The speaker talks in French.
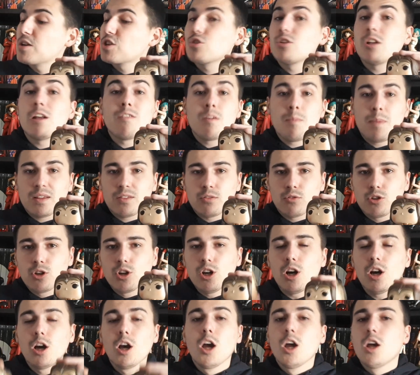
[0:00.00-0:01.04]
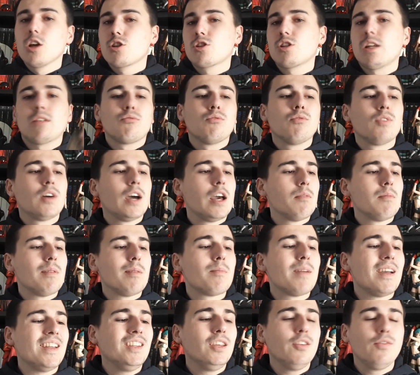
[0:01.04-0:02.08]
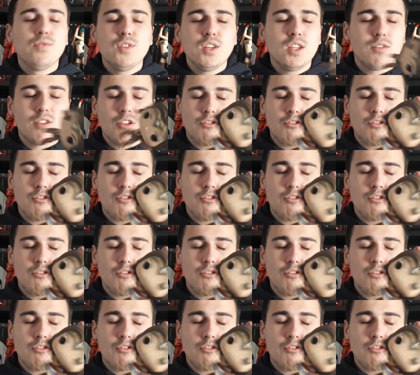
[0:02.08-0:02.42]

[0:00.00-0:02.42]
je ne l'avais pas encore, je la trouverais magnifique.